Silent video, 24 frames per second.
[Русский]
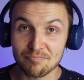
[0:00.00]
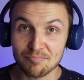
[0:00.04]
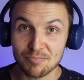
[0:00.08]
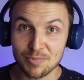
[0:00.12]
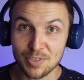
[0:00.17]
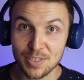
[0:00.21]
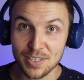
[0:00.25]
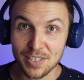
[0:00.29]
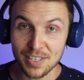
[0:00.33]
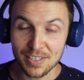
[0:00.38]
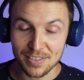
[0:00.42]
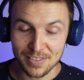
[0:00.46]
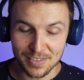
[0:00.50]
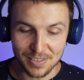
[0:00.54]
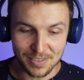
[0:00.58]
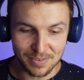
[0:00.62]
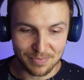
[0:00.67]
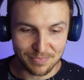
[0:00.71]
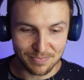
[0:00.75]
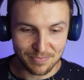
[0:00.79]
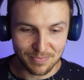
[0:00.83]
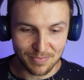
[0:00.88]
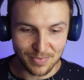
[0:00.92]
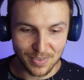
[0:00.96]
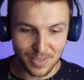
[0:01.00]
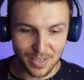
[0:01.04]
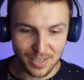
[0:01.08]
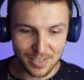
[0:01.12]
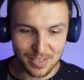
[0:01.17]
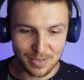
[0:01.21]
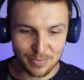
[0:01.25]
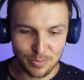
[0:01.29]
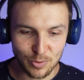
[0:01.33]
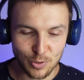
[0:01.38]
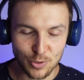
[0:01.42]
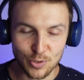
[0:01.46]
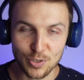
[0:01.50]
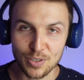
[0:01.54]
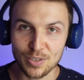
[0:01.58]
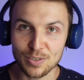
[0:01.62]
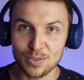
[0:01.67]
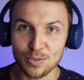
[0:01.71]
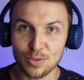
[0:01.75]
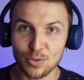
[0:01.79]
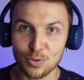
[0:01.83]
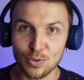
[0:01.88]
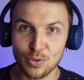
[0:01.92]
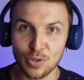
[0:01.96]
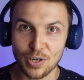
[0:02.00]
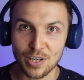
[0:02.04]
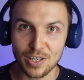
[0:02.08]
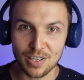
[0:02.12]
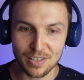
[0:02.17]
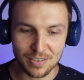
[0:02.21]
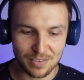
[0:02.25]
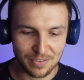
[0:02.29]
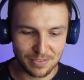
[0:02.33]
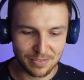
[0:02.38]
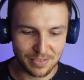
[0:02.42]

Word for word: Интересно, да, немножко другая